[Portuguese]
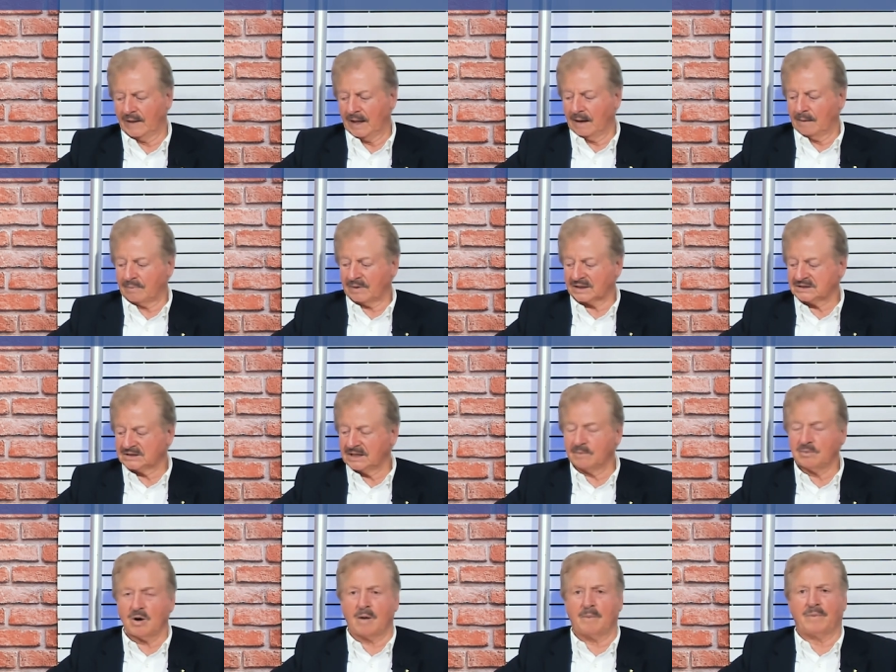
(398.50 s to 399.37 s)

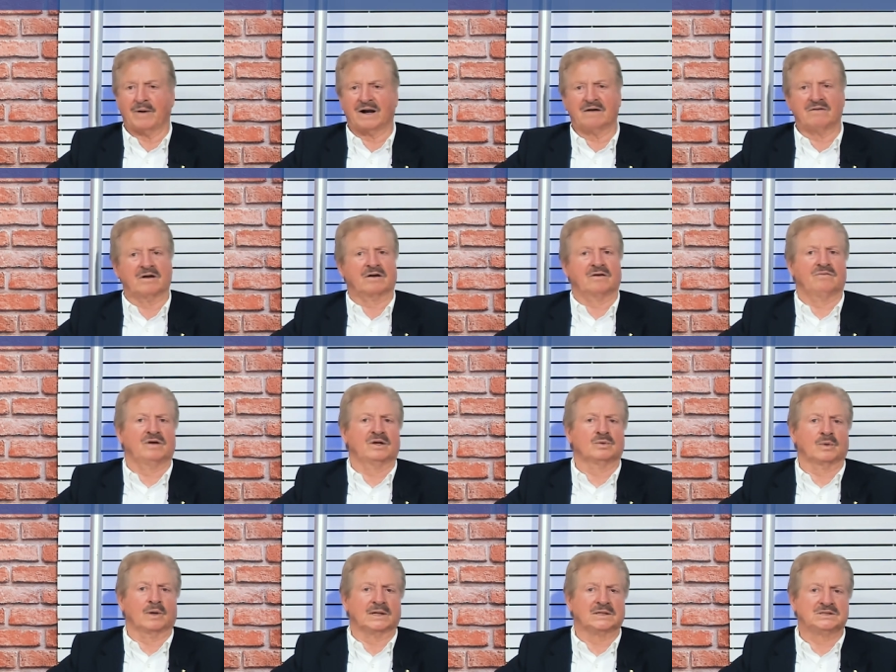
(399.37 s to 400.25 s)
Placebo é uma palavra que vem
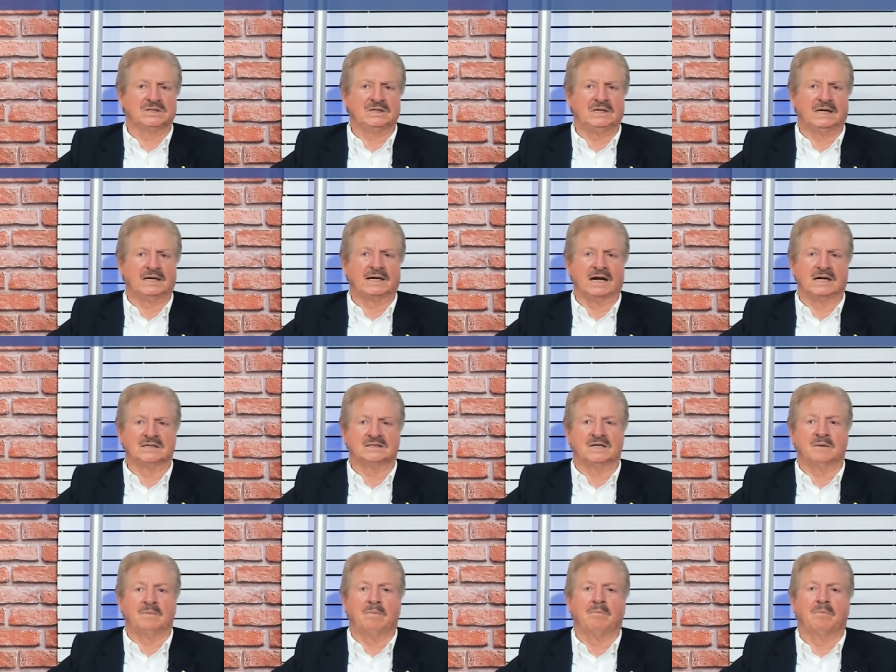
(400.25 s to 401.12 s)
do latim e quer
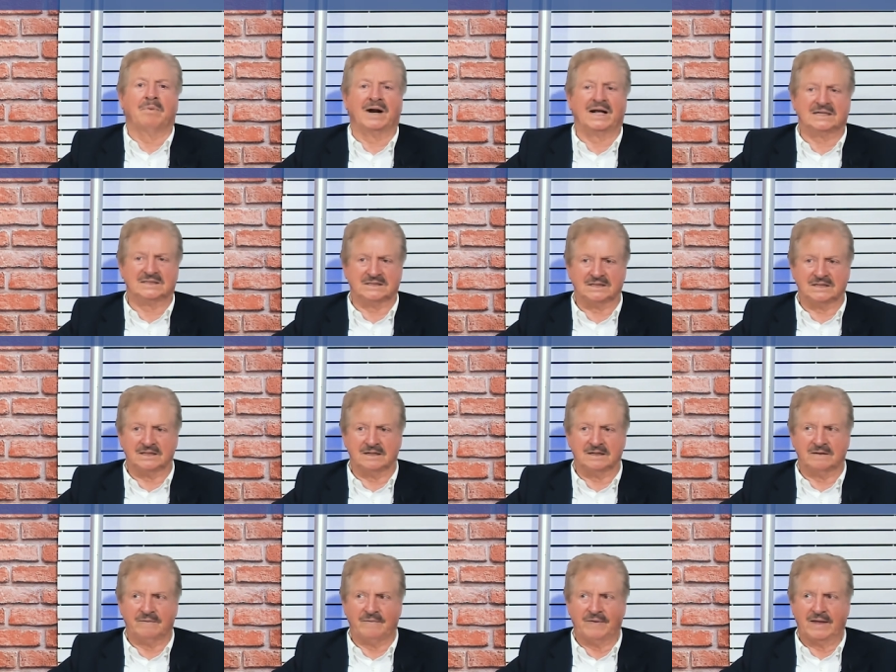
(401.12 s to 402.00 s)
dizer
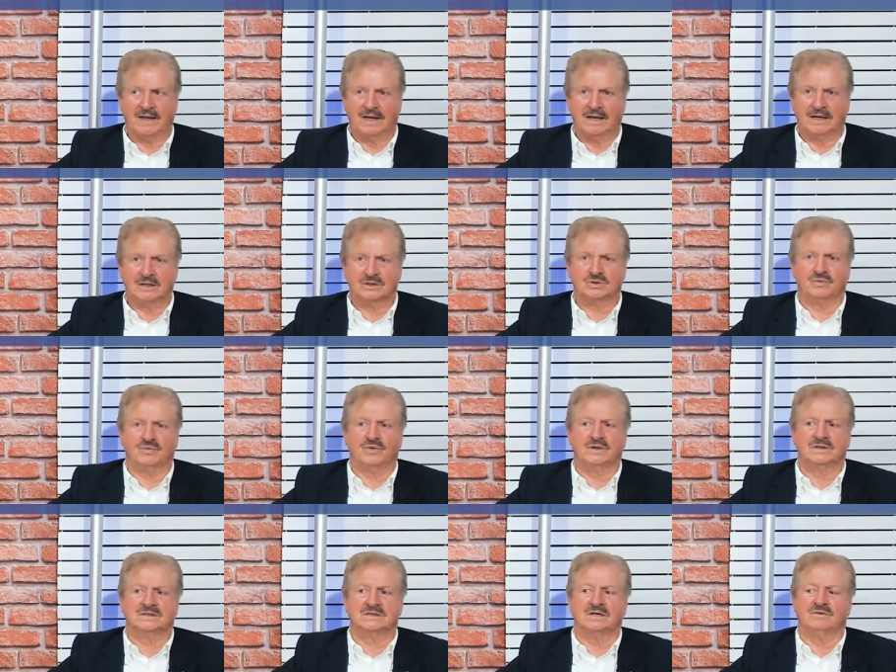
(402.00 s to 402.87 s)
prazer. Isso
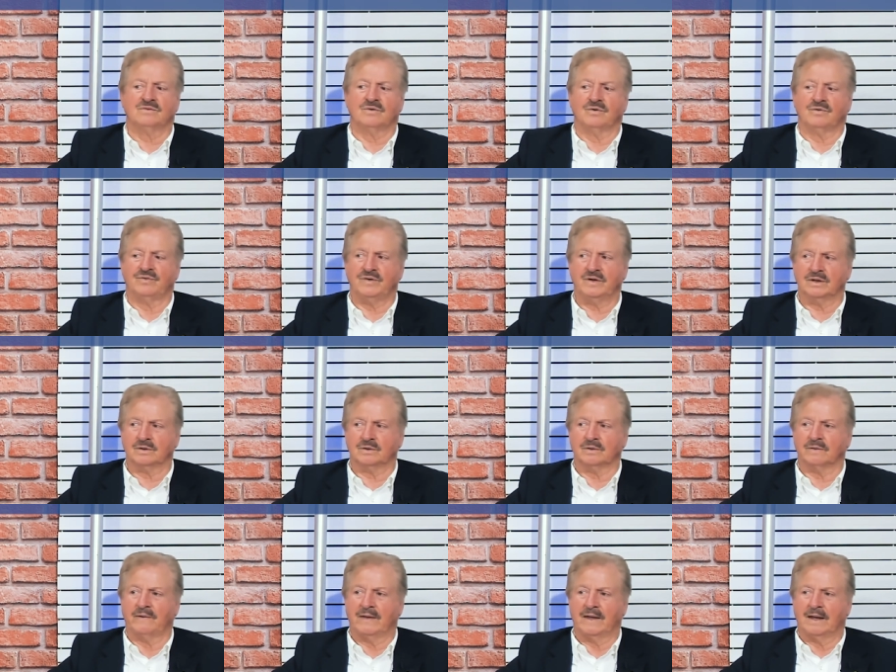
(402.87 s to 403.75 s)
foi
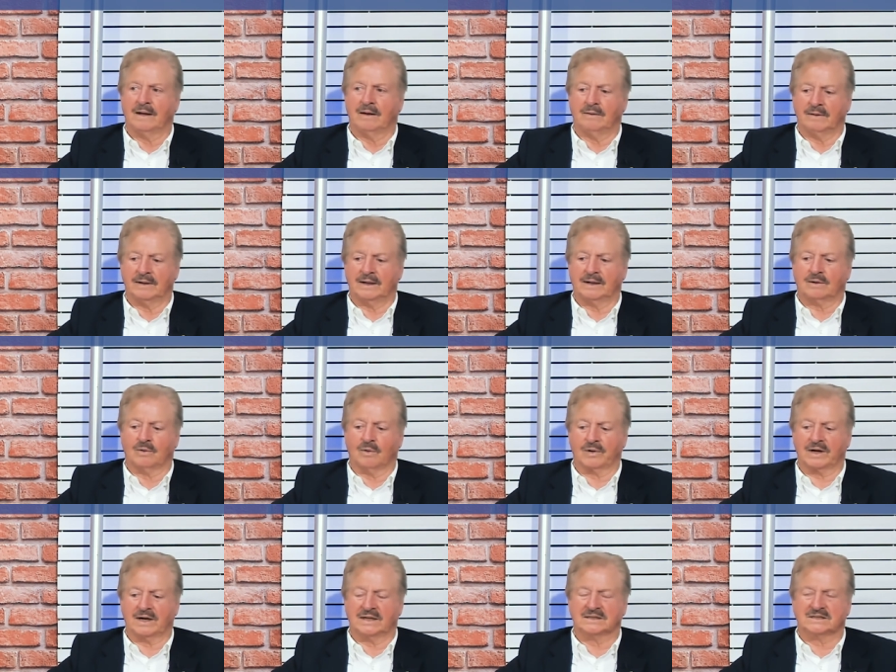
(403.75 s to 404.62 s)
desenvolvido não é, com
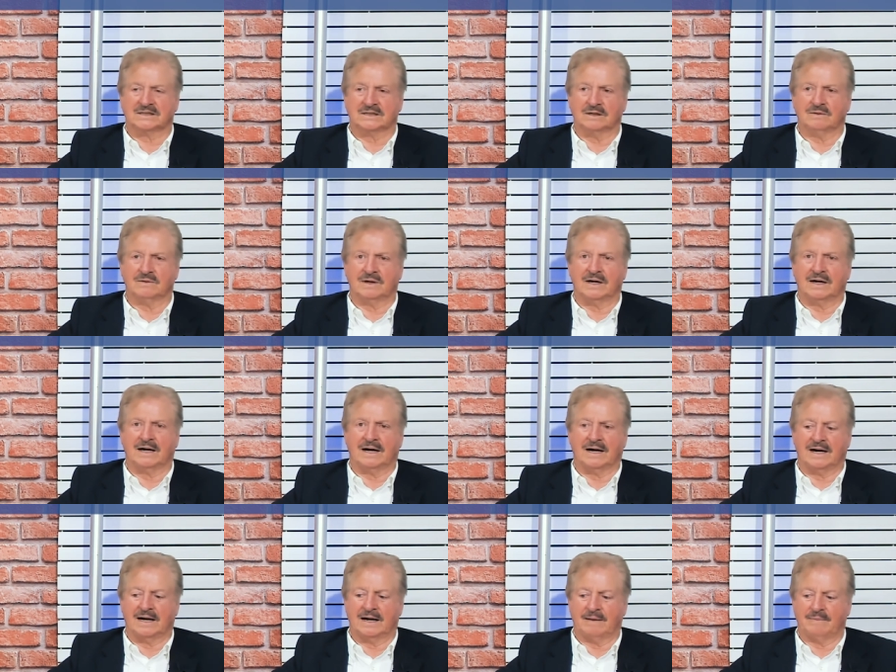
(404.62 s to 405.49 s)
relação
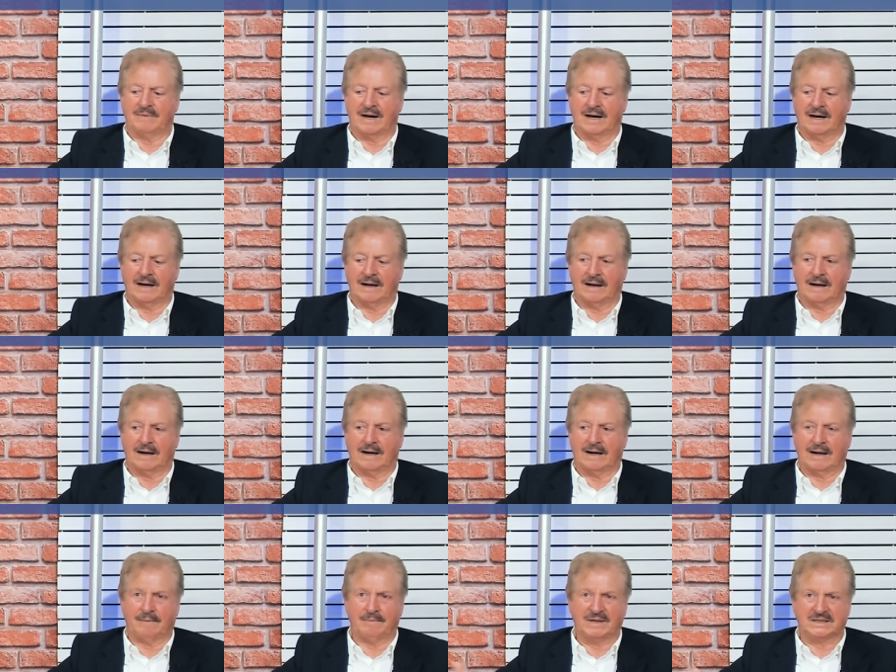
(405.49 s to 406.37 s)
à,
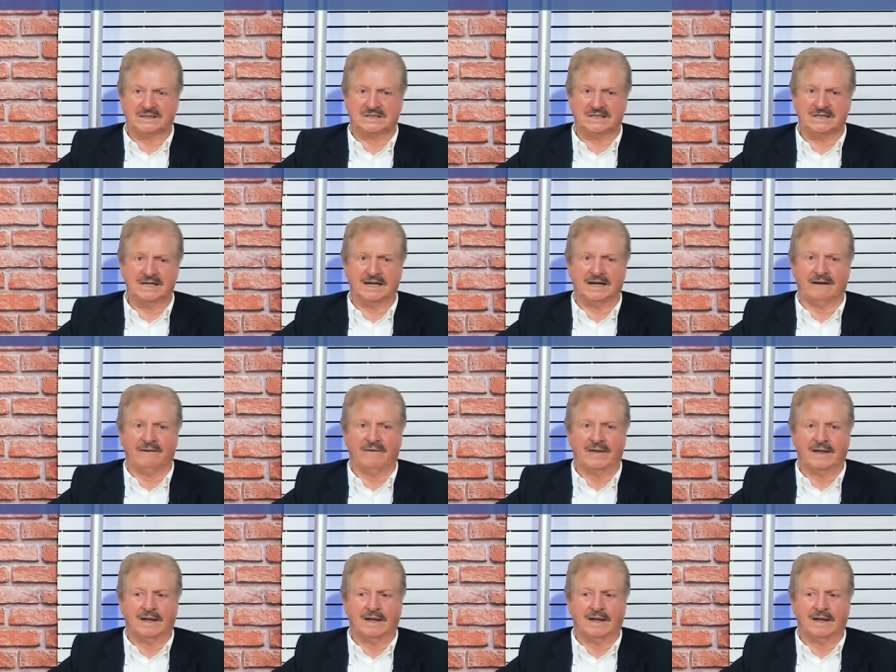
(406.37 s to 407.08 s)
à, à medicina,